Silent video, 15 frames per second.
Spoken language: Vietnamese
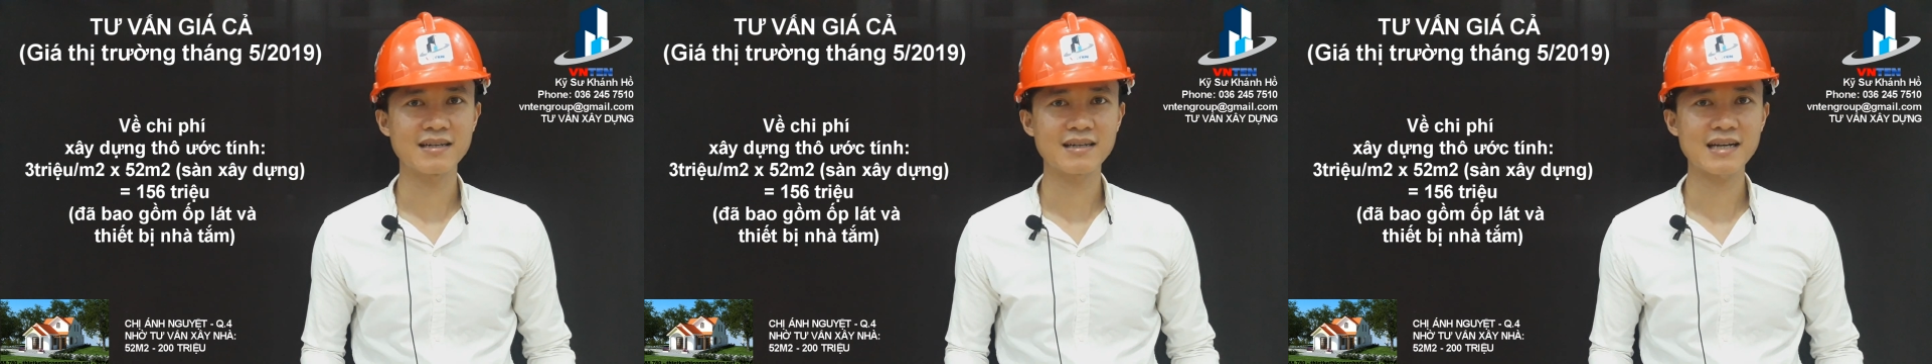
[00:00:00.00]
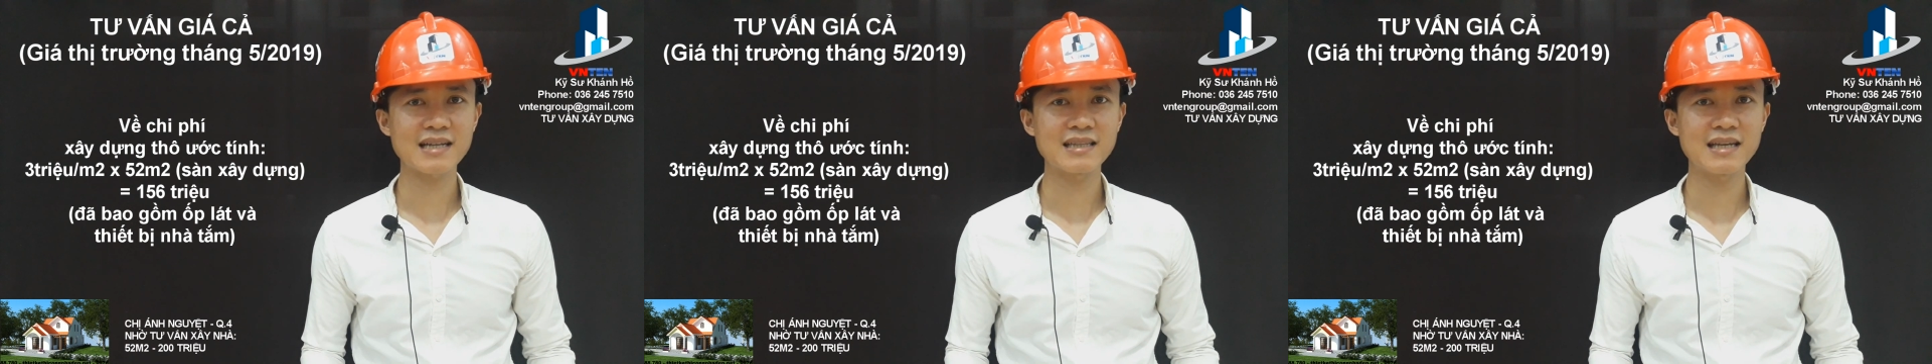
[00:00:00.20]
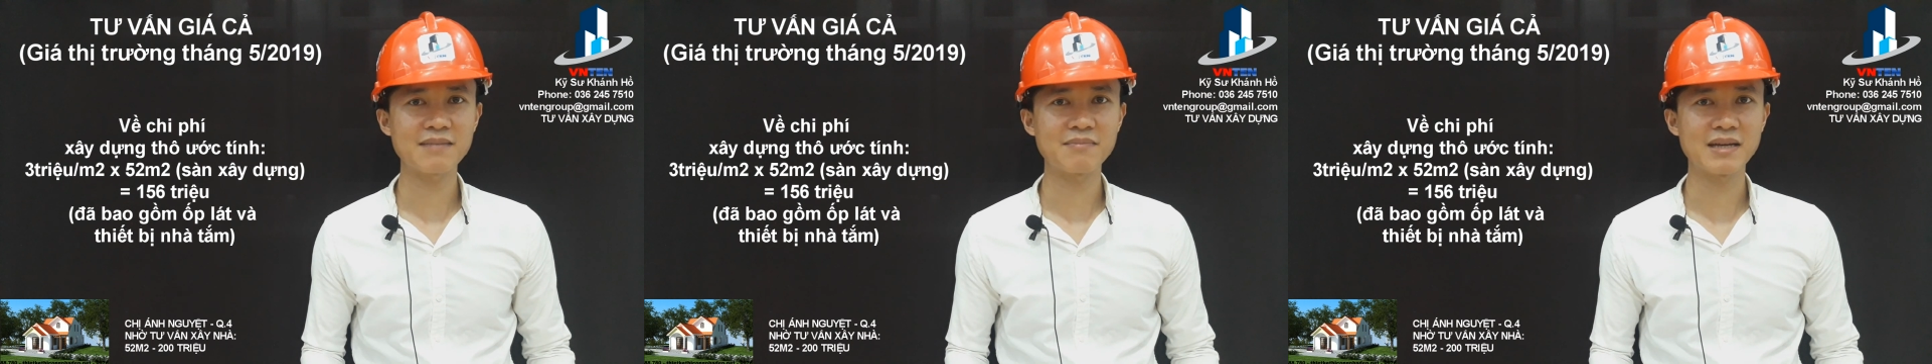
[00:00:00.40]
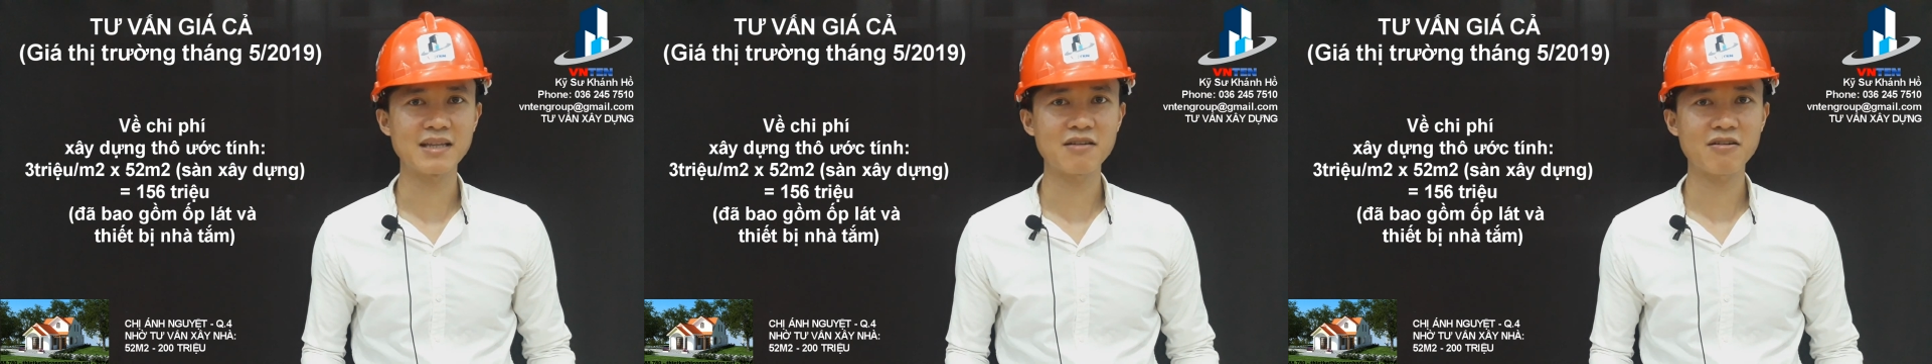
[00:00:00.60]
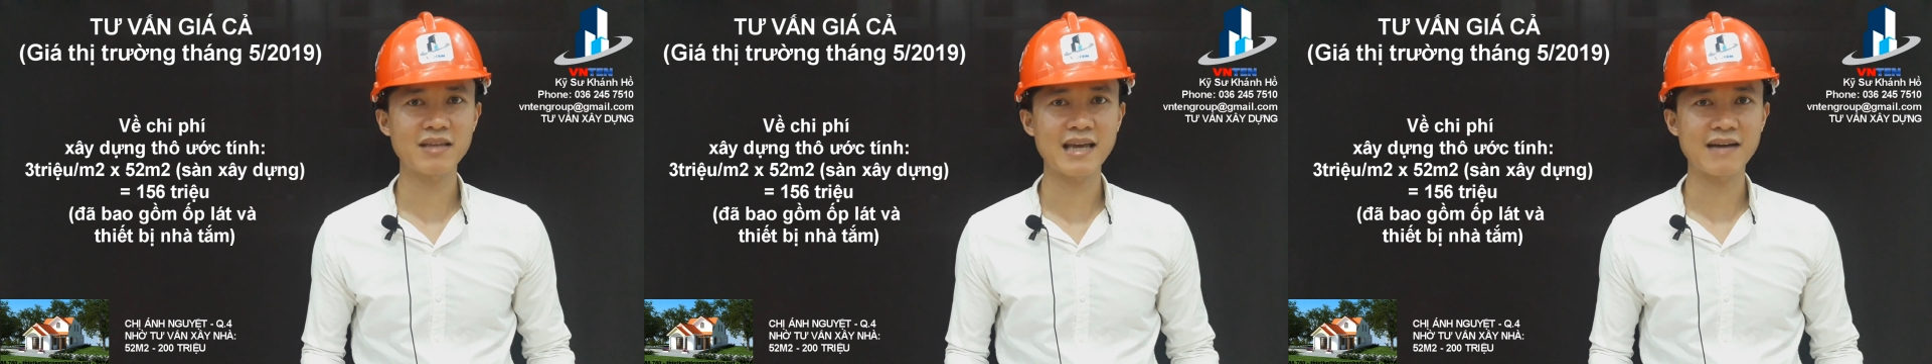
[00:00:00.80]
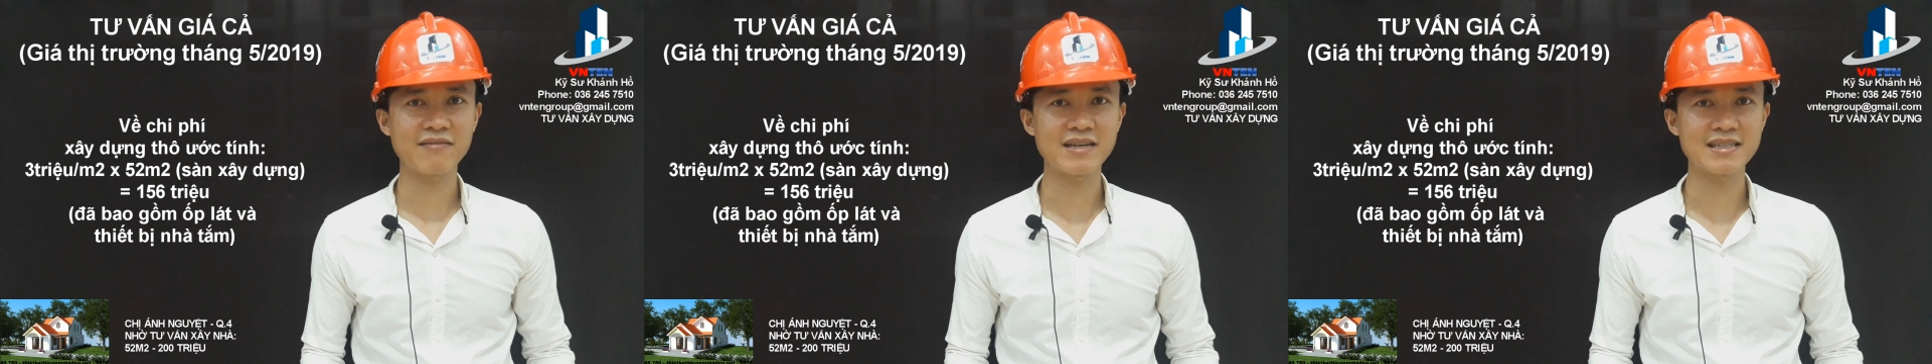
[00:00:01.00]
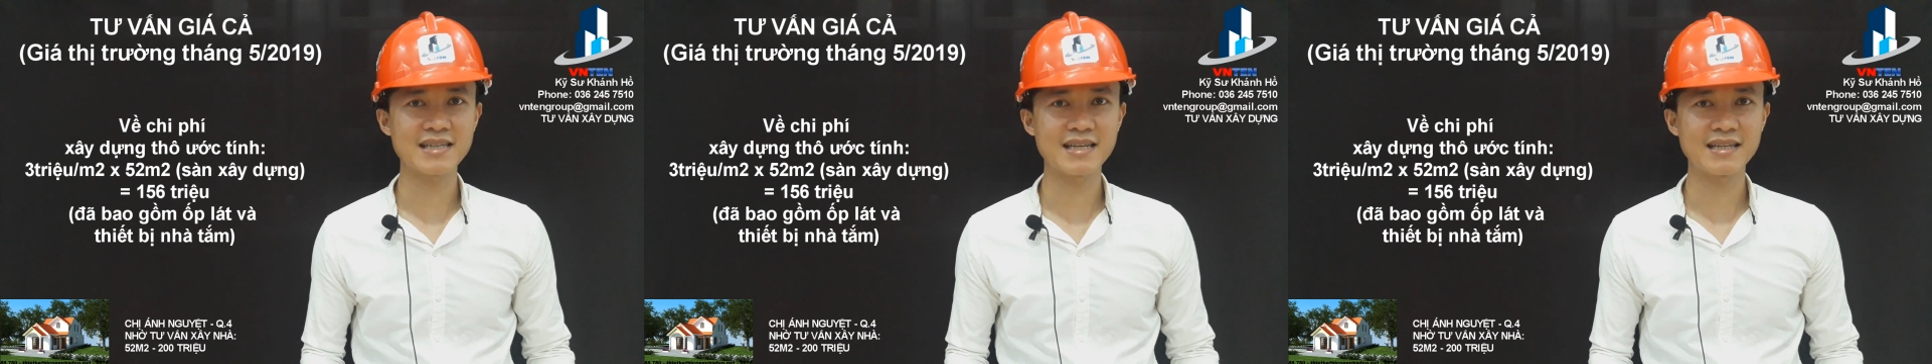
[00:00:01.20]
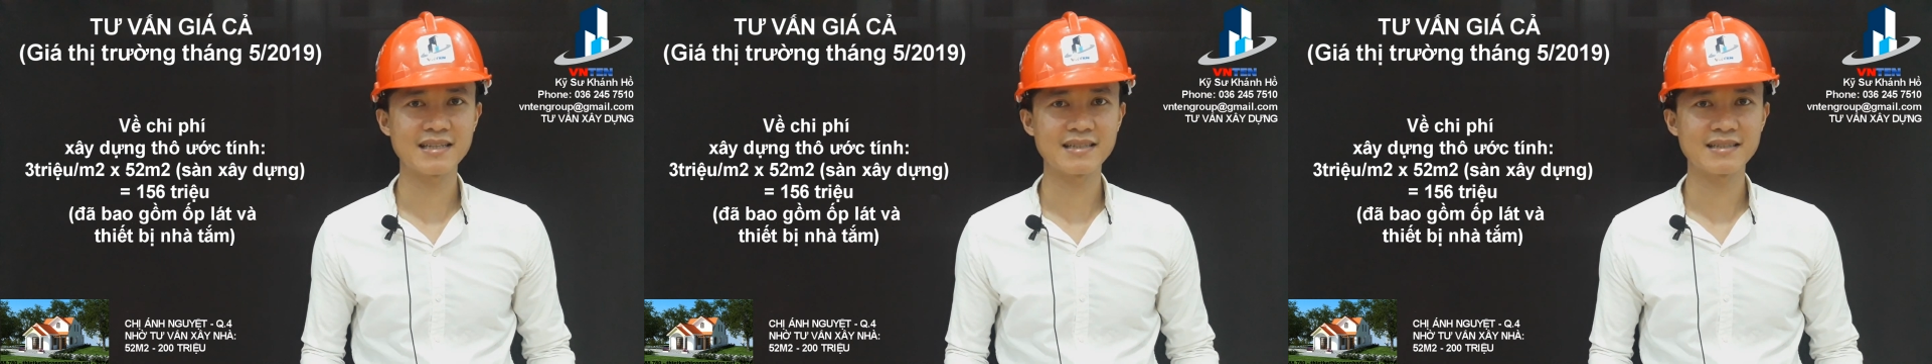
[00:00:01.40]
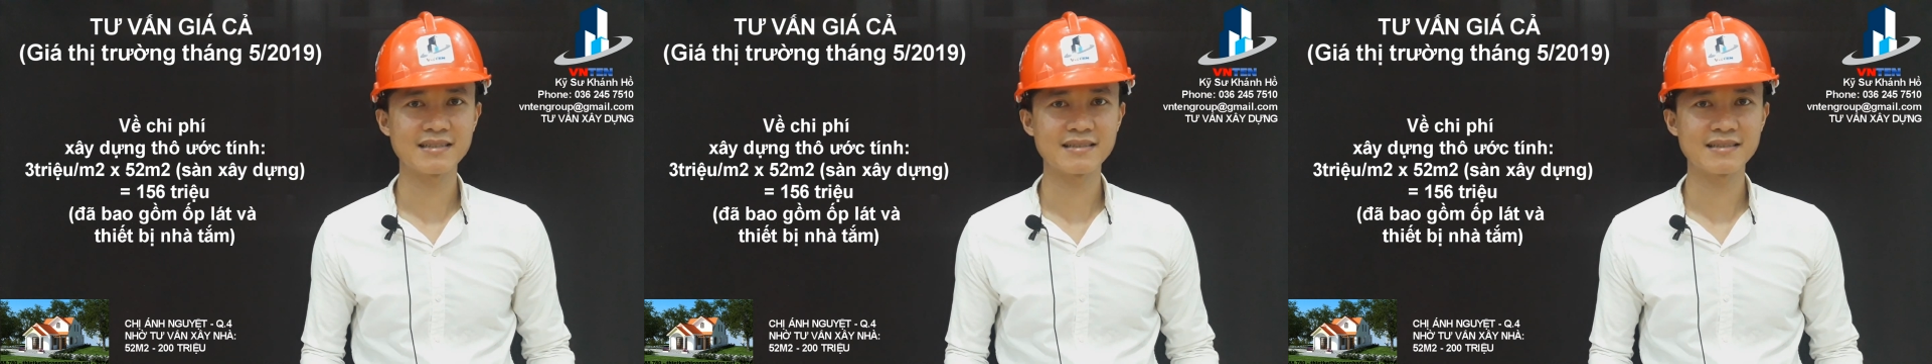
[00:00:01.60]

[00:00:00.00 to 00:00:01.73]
các thiết bị cho nhà vệ sinh.